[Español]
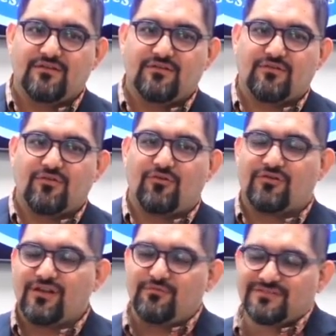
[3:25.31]

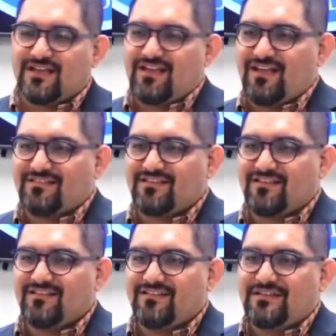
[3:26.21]
corrimos a casa,
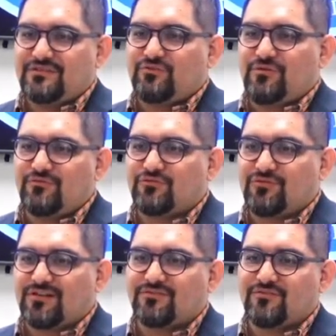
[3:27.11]
tuvimos un
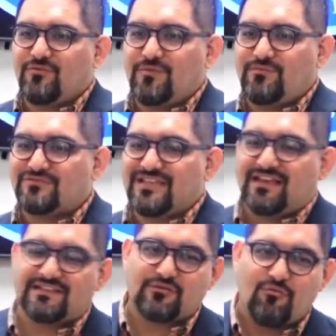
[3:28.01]
rato, comimos y a
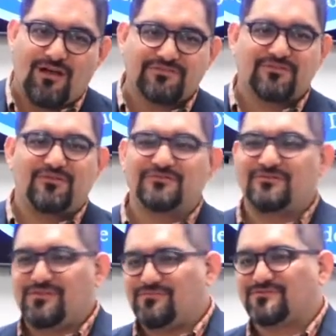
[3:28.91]
las cuatro otro
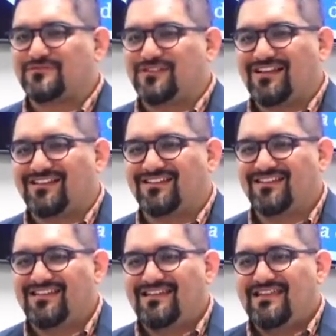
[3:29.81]
devocional.
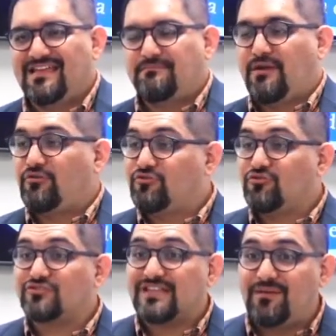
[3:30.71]
Pero nos
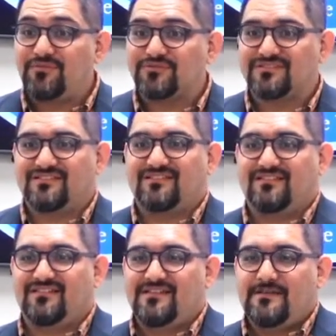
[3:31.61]
gozamos.
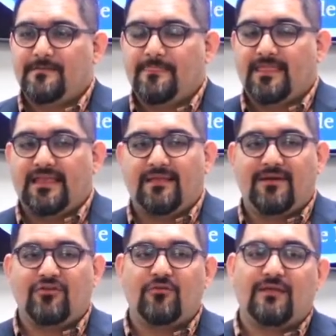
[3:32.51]
Y el
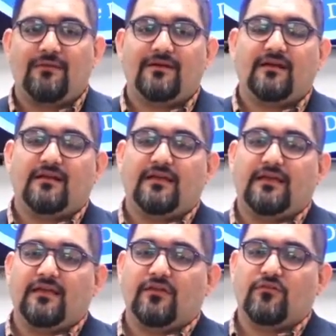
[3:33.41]
hermano hablaba
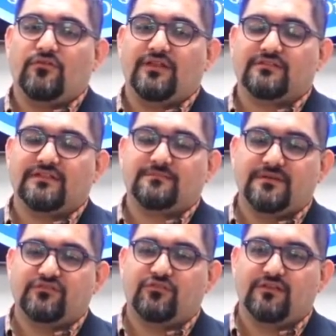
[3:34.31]
eh, con estas
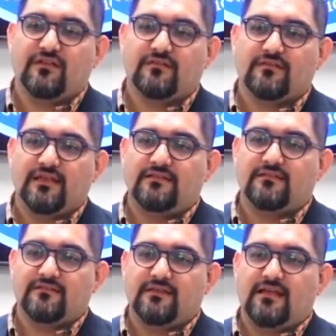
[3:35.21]
personas y les
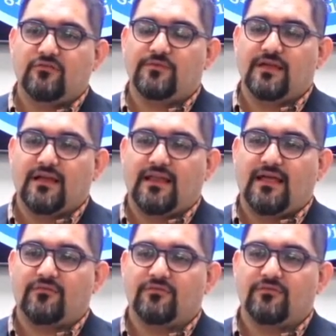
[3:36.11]
decía algo bien claro,